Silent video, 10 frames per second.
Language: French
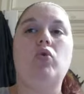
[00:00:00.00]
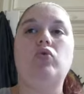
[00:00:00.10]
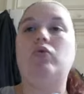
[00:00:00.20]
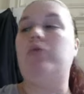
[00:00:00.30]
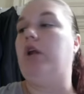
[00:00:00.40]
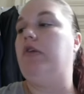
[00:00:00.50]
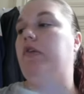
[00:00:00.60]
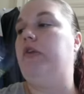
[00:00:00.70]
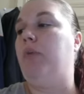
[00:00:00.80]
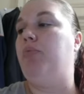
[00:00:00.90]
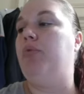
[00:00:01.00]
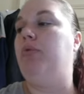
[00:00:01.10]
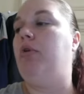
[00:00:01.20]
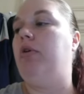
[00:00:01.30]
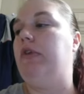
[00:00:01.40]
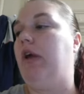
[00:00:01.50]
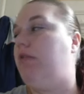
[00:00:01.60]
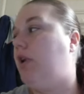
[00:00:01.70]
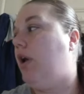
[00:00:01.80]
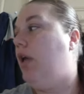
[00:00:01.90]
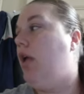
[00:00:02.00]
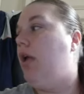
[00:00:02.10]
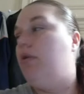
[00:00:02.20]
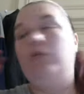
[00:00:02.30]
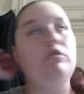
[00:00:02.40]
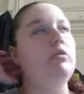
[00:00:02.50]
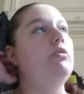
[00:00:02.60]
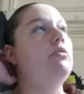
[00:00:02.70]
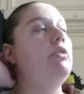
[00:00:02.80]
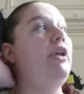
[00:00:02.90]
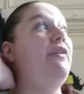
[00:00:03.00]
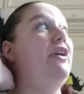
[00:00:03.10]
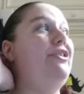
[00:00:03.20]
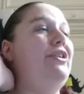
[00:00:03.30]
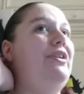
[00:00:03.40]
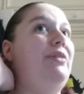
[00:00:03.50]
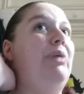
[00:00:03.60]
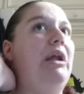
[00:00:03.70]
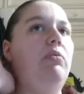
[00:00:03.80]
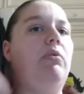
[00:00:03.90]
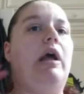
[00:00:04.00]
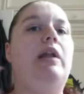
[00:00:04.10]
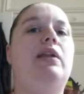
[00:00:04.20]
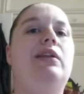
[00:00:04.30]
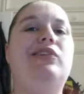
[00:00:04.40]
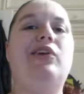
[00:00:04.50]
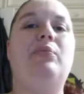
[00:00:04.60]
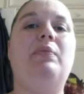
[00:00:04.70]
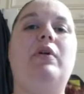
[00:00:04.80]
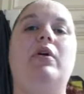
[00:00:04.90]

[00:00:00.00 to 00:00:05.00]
Donc voilà si ça peut euh, servir. Parce qu'on avait acheté des ballons à l'hélium